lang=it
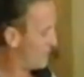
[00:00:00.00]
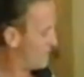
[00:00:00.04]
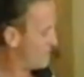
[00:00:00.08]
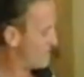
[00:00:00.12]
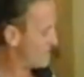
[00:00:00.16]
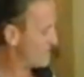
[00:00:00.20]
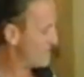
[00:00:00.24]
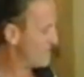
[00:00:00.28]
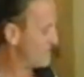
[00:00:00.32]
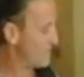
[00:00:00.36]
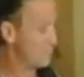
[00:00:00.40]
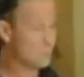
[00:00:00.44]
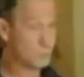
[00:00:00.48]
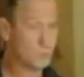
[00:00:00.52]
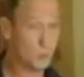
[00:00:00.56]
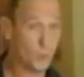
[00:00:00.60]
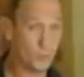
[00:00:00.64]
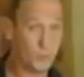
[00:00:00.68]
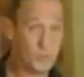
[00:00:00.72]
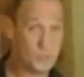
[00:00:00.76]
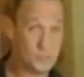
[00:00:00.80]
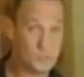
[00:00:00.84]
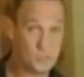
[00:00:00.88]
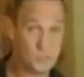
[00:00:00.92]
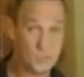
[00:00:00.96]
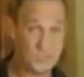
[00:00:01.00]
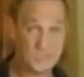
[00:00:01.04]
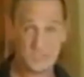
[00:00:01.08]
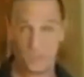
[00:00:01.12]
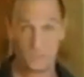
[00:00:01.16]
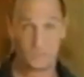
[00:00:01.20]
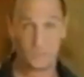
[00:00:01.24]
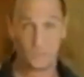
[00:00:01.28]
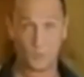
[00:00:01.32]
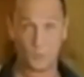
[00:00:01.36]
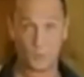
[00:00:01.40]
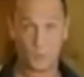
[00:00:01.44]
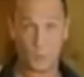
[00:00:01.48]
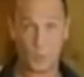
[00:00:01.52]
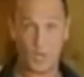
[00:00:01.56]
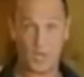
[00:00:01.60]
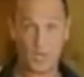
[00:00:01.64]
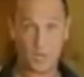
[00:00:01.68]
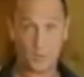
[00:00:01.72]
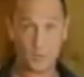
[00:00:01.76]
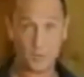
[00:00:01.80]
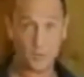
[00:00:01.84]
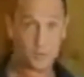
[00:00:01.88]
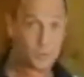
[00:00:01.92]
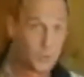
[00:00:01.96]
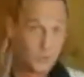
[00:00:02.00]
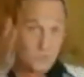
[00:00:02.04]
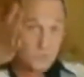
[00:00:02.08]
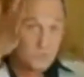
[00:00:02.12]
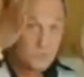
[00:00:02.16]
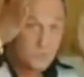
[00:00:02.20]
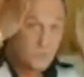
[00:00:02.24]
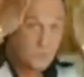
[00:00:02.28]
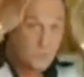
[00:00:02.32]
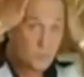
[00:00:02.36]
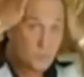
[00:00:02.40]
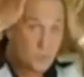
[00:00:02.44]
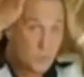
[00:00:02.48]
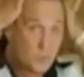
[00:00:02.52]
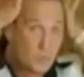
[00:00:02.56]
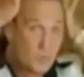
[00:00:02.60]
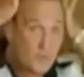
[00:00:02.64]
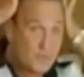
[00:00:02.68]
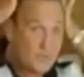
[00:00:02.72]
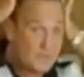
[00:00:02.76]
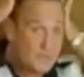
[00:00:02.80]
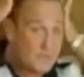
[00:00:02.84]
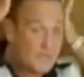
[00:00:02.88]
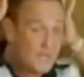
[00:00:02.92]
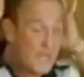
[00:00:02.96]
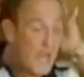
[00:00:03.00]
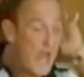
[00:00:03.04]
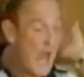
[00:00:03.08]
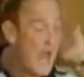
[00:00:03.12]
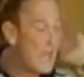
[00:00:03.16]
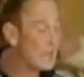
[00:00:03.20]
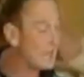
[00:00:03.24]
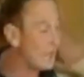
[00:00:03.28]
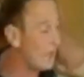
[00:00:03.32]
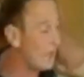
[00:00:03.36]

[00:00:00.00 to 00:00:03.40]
Tutto preciso, tutto caruccio, tutto pettinato.